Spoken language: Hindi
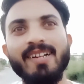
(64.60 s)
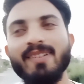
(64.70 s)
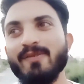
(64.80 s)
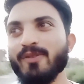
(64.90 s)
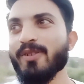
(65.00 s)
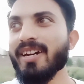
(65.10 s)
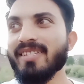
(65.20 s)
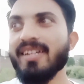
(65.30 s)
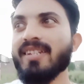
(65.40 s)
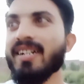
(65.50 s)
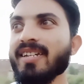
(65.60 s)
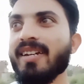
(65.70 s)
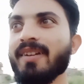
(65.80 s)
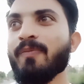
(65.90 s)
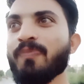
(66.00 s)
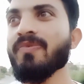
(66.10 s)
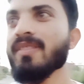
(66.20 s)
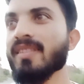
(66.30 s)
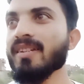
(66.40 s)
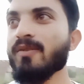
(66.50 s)
वो कहते हैं ना कि
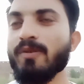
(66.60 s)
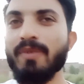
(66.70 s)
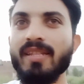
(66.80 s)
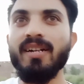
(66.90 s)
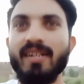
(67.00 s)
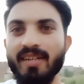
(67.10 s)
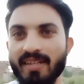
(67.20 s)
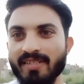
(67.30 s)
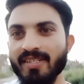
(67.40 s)
कोई बंदा ए,